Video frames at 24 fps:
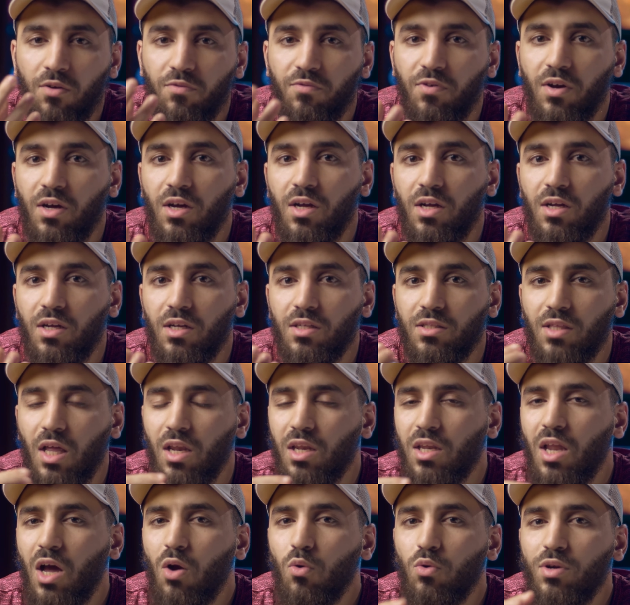
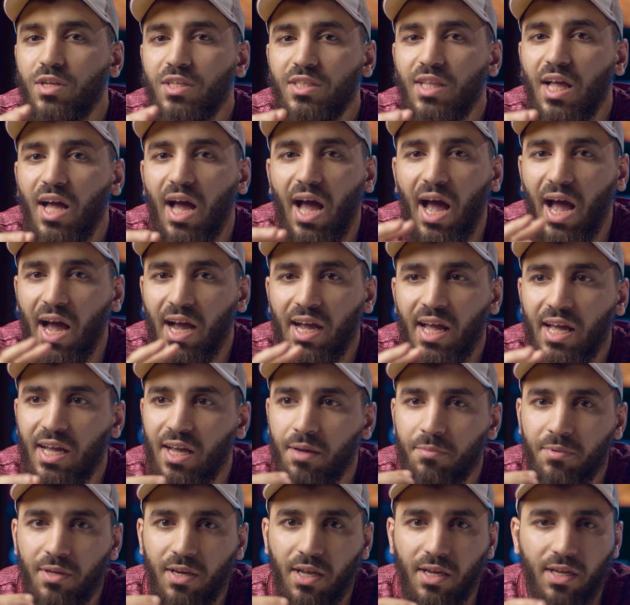فطلعوا لينا حاجه
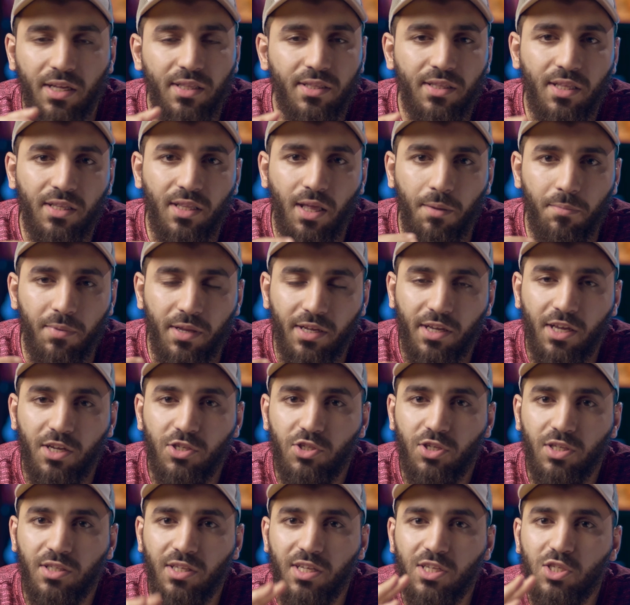جميله جدا
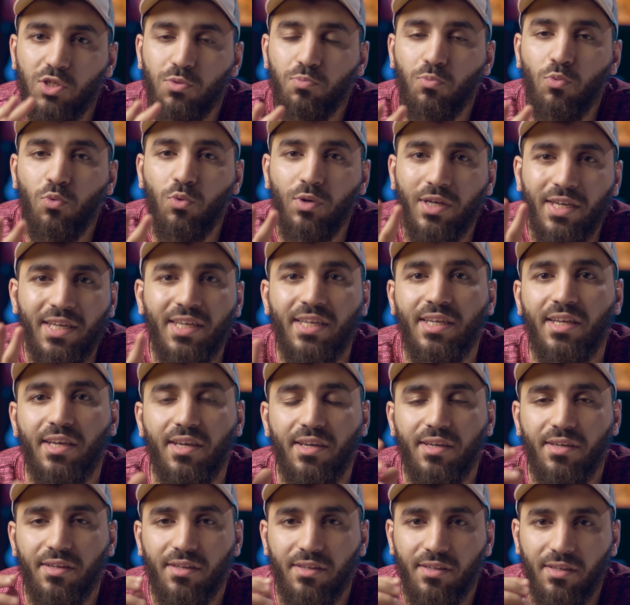ابلكيشن اسمه جيل
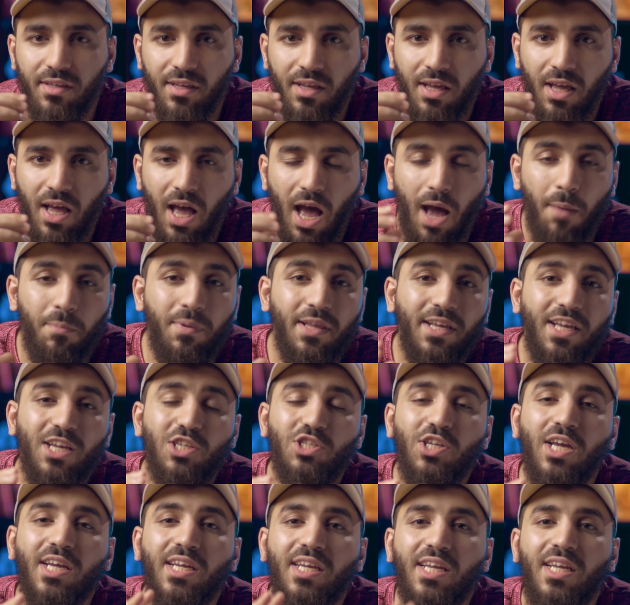
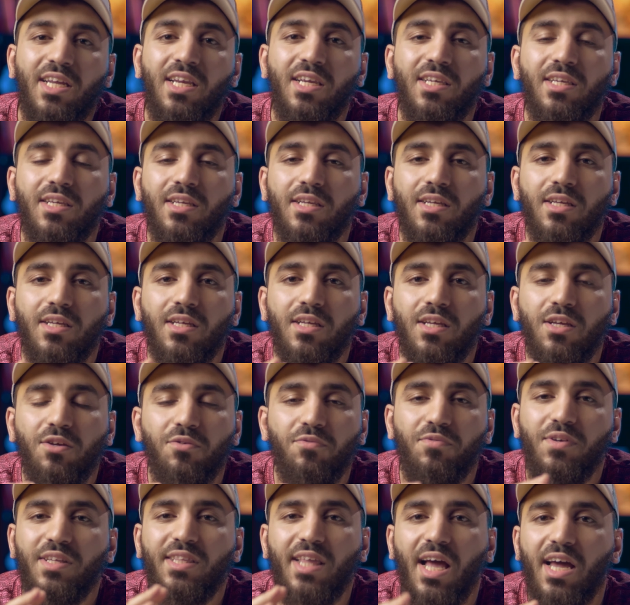ابلكيشن جيل
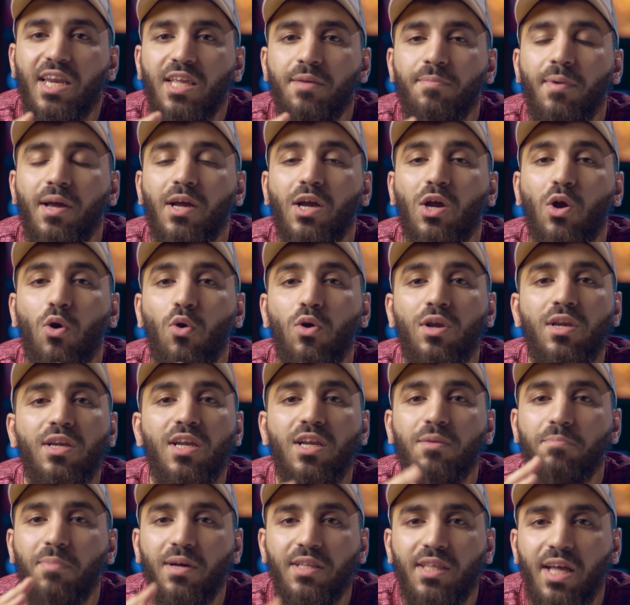فيه تقريبا كل
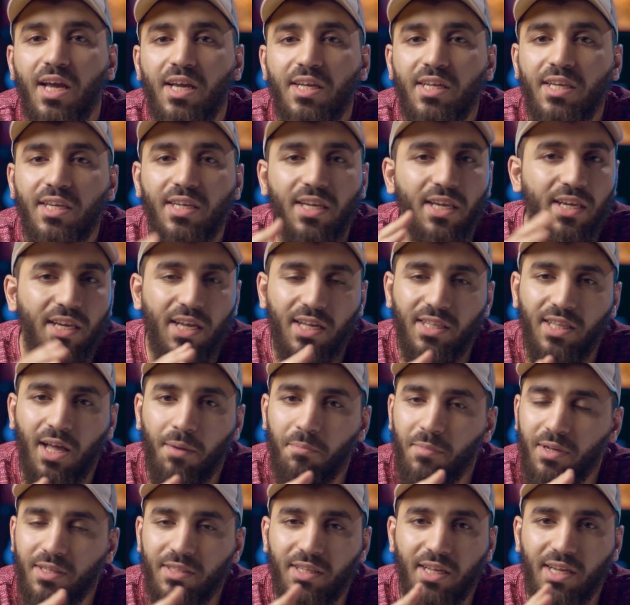البدائل اللي احنا
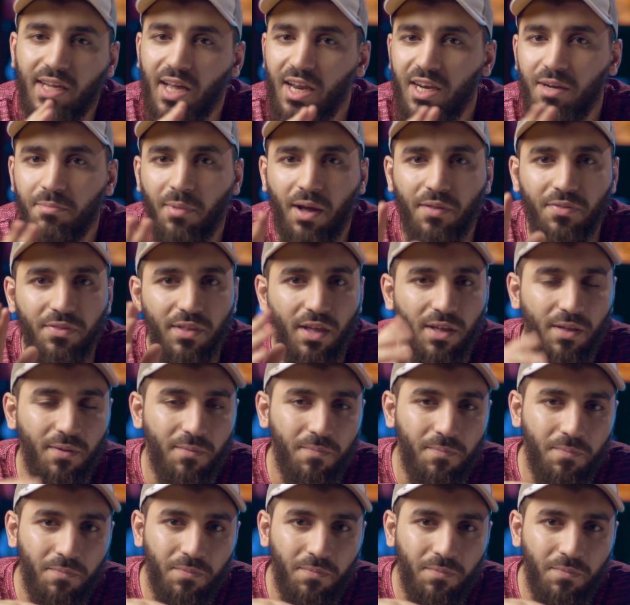عمالين نتكلم عنها